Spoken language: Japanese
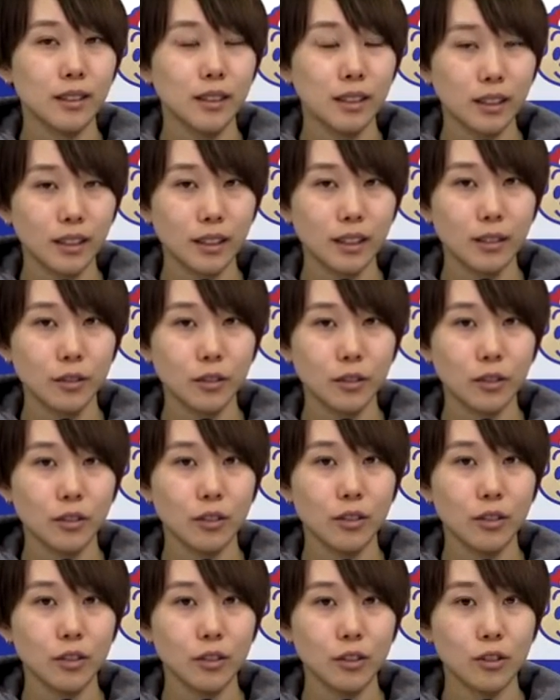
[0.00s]
はい、えっ
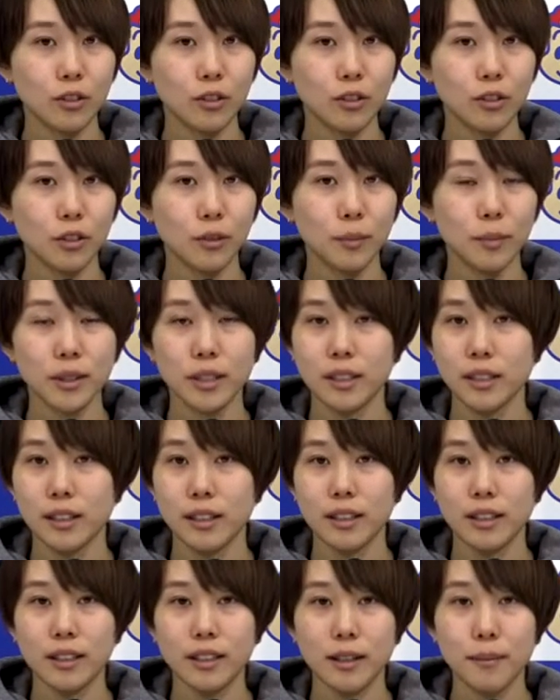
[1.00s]
と、優勝目指し
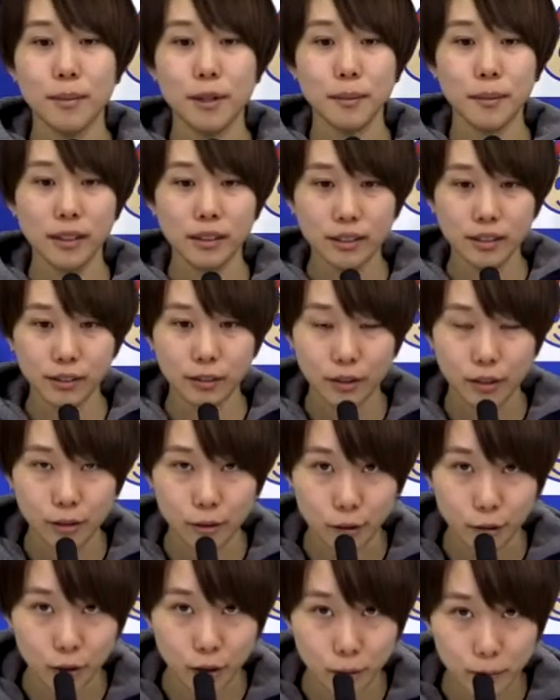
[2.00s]
て頑張ります。応援よろ
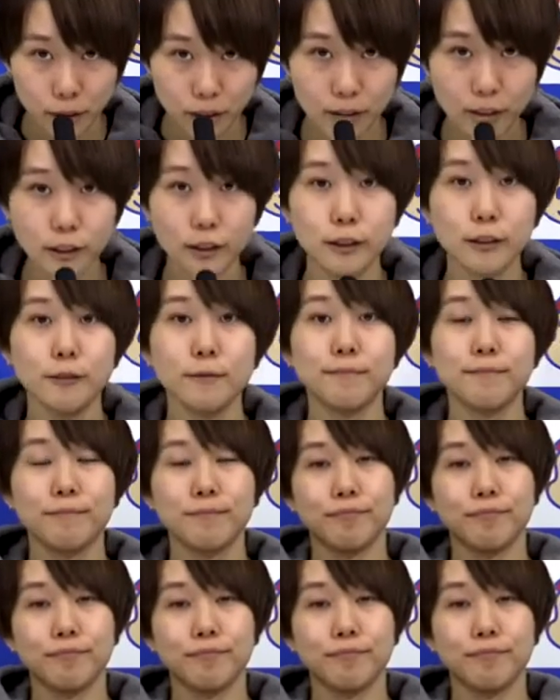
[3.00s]
しくお願いします。